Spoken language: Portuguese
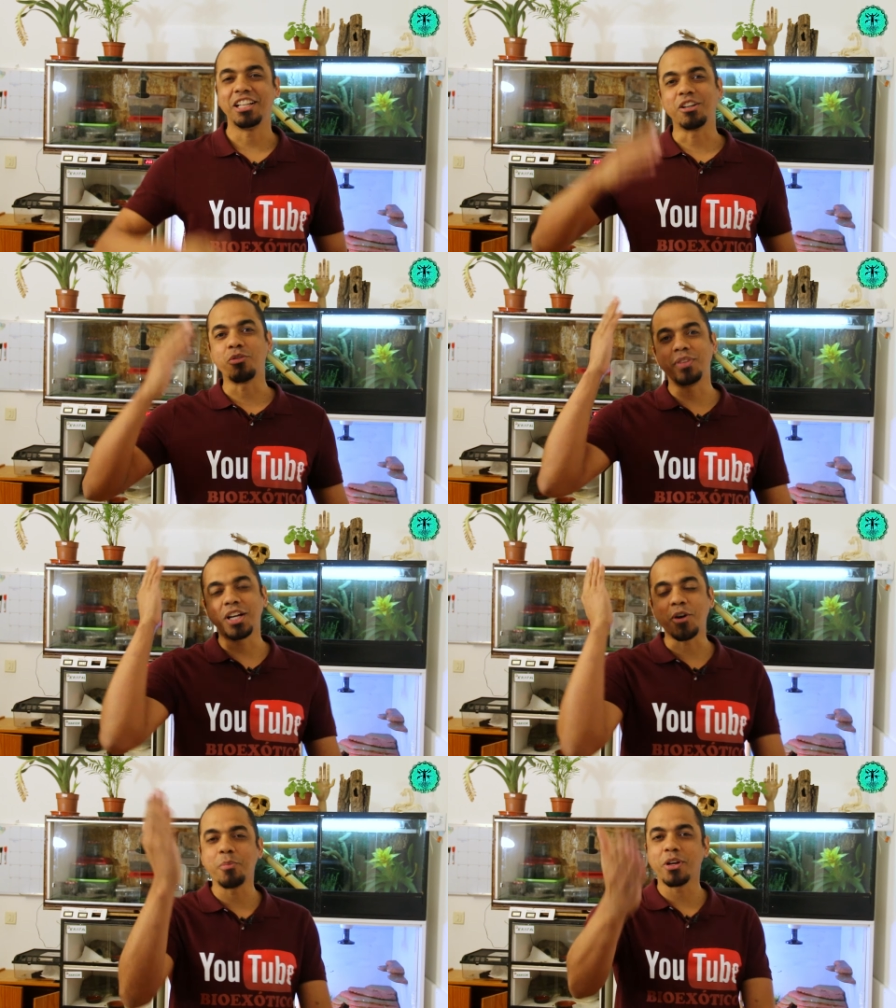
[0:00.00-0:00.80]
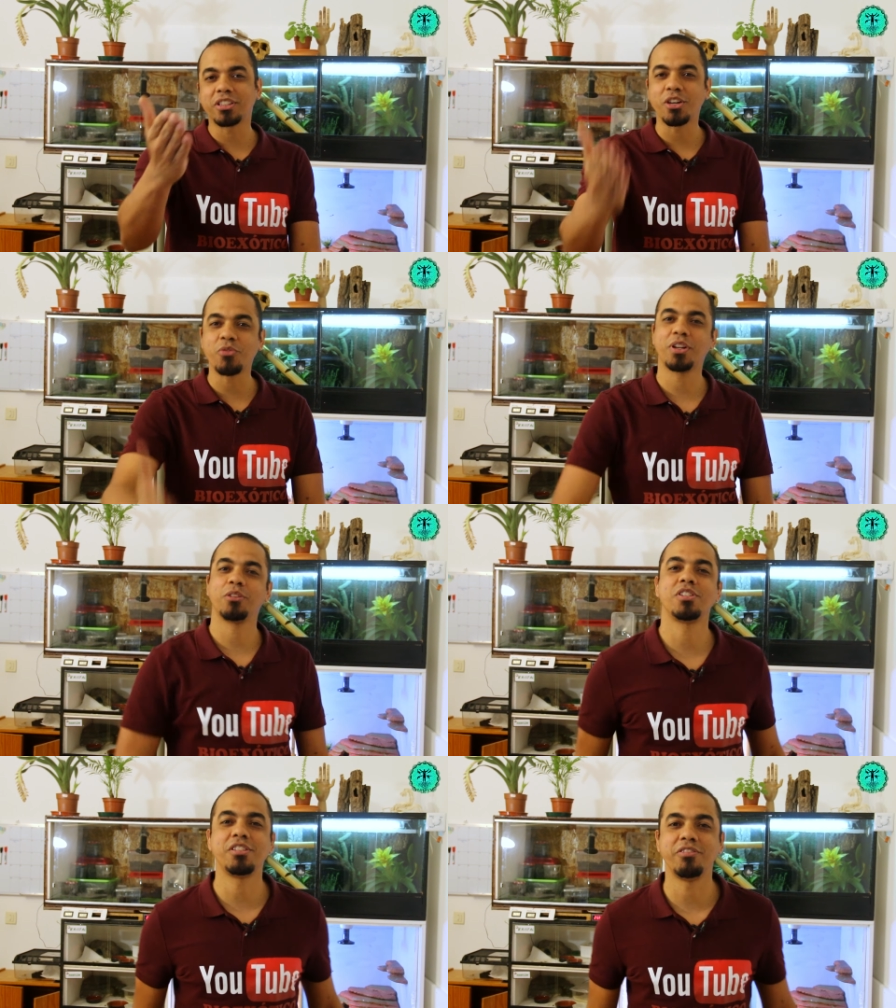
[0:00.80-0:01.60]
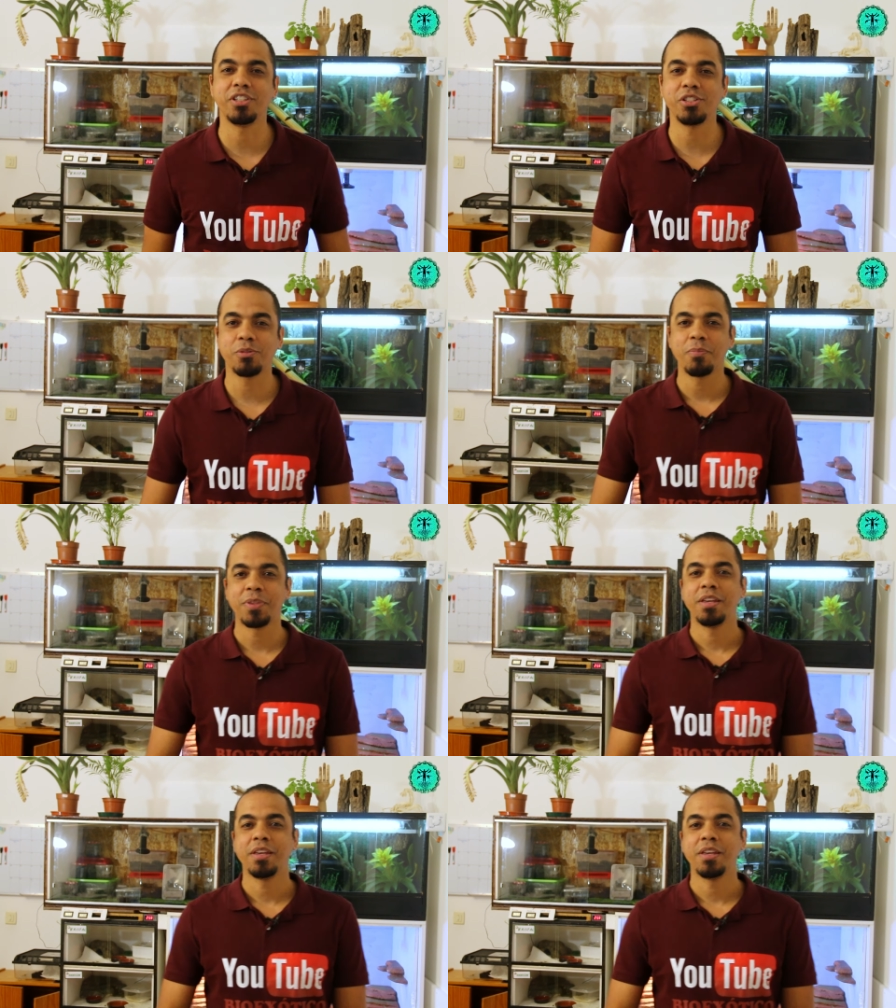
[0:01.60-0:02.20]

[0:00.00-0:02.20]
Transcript: então fica comigo até o final desse vídeo,